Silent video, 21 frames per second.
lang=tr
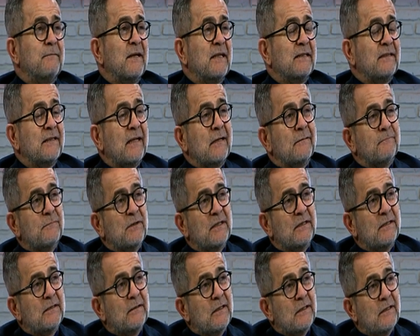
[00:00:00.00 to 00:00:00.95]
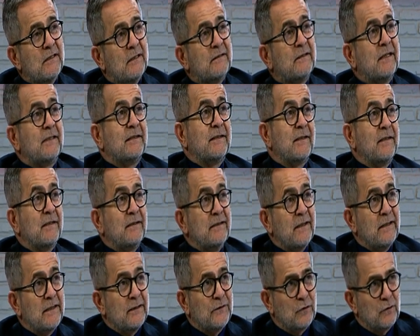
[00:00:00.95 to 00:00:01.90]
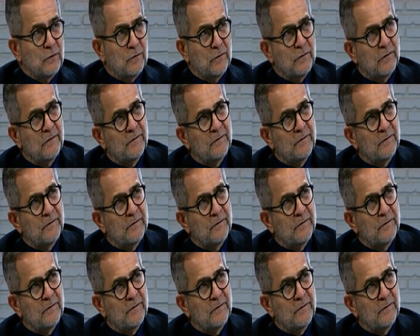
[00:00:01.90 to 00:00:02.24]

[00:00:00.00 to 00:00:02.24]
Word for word: benzer bir e, tezkere değil çünkü.